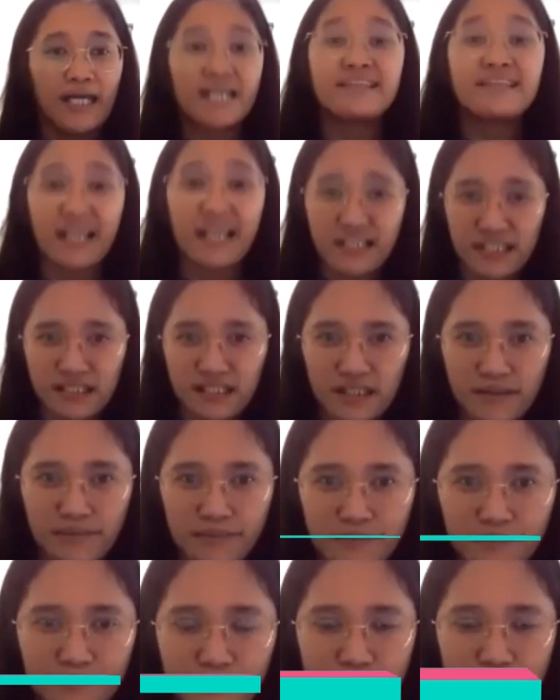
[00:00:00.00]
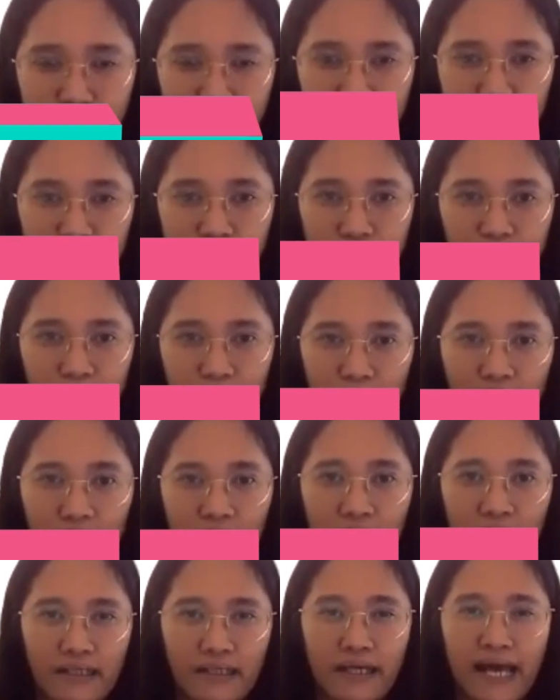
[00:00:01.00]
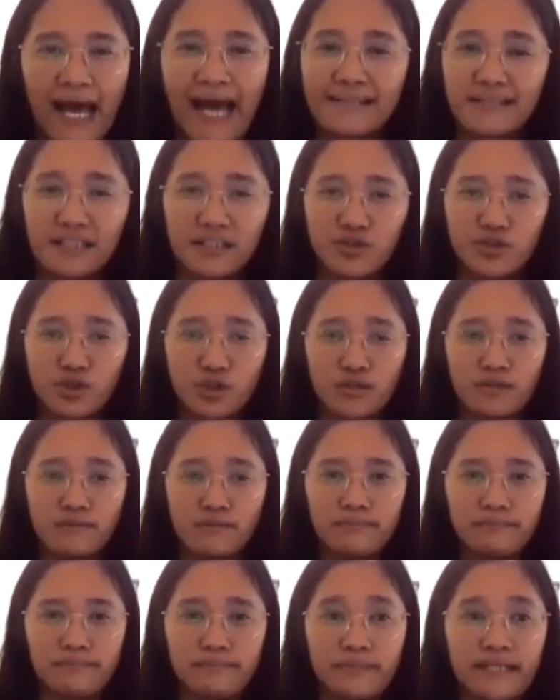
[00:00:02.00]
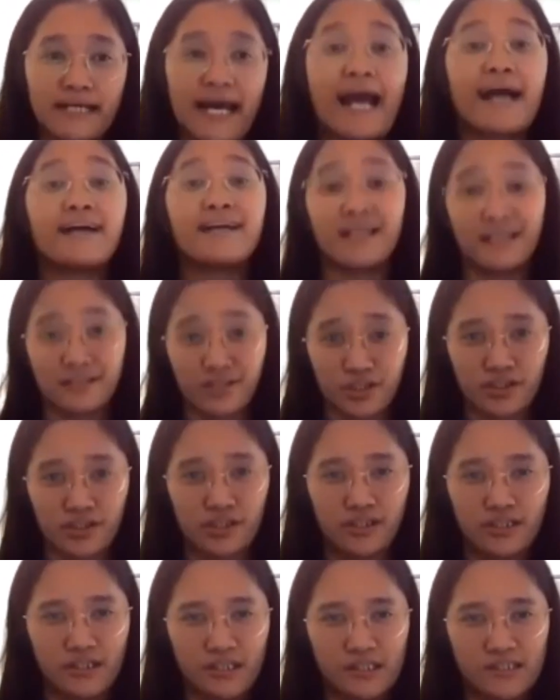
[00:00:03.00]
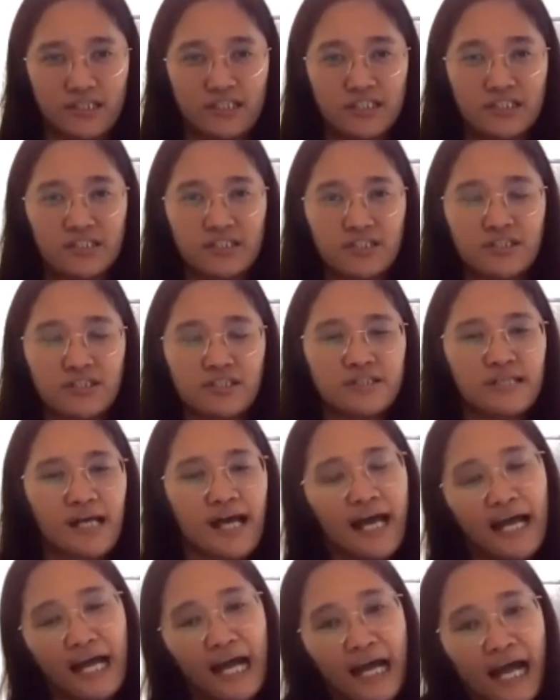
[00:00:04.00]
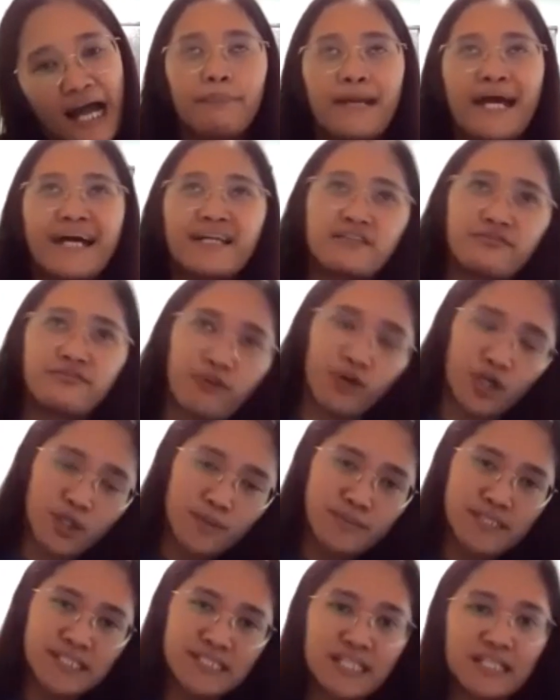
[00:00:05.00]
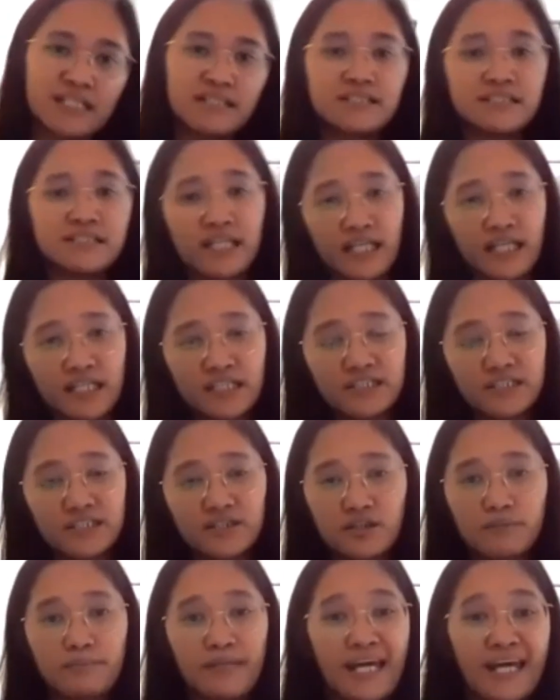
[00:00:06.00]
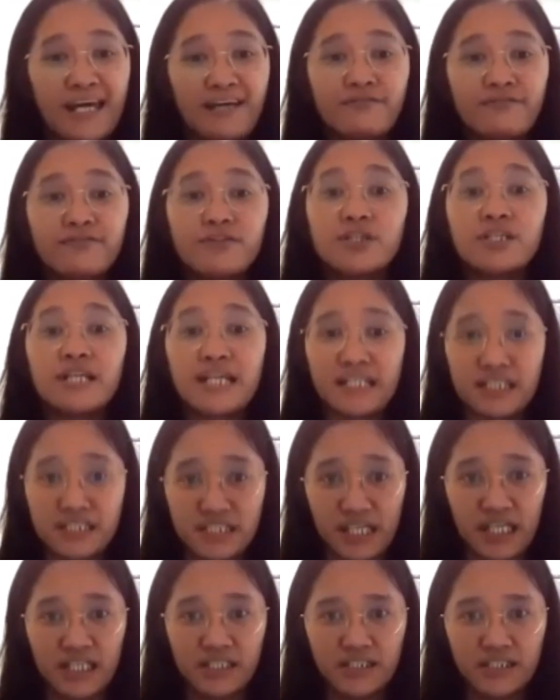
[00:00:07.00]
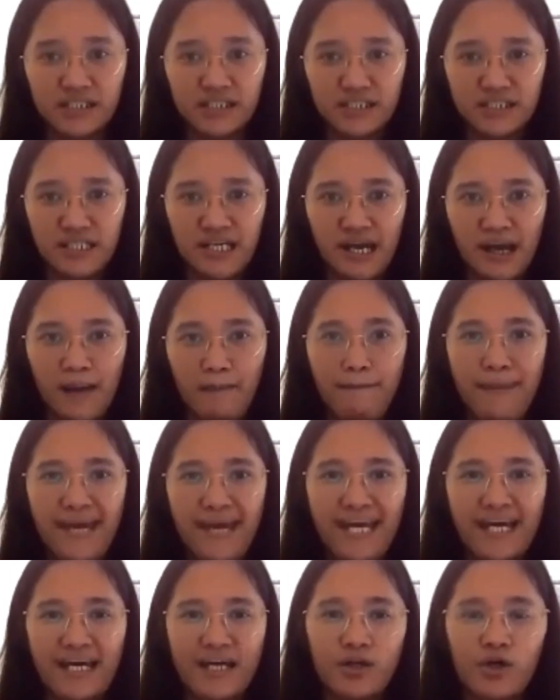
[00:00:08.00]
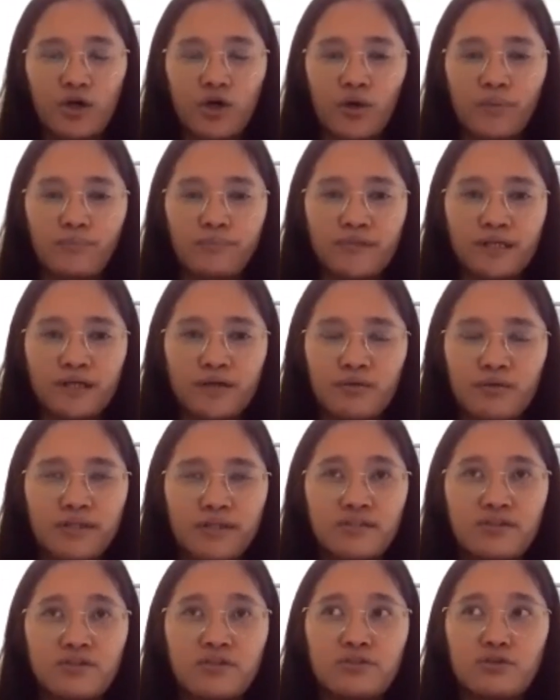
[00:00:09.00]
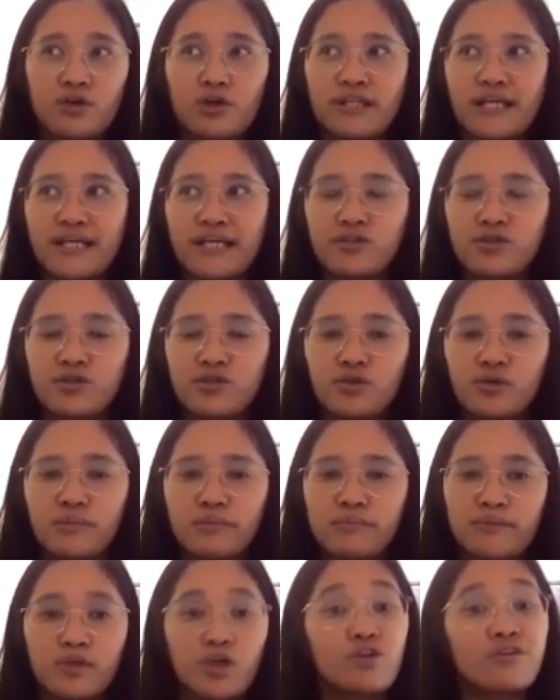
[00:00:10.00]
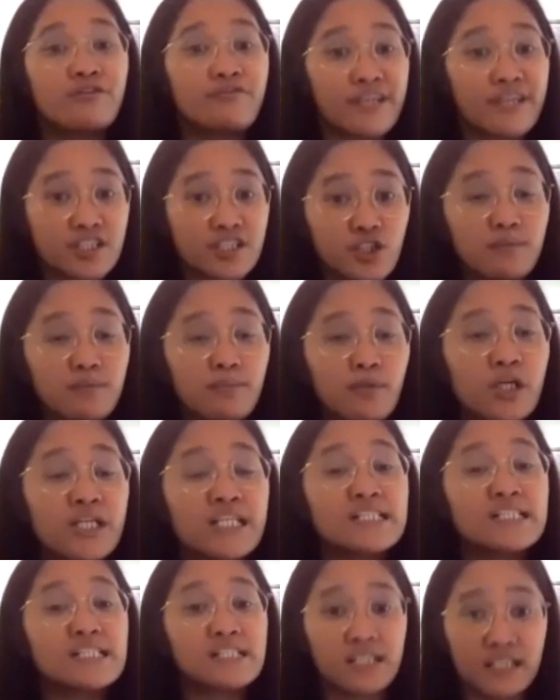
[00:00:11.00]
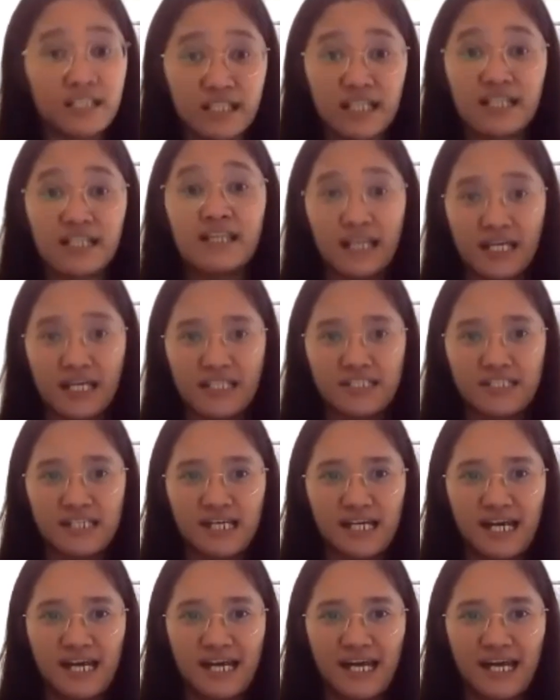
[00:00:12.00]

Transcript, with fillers: Integrity. Attitude, character platforms can change, your behavior can change, pero what do you call that? Yung conviction mo in certain things.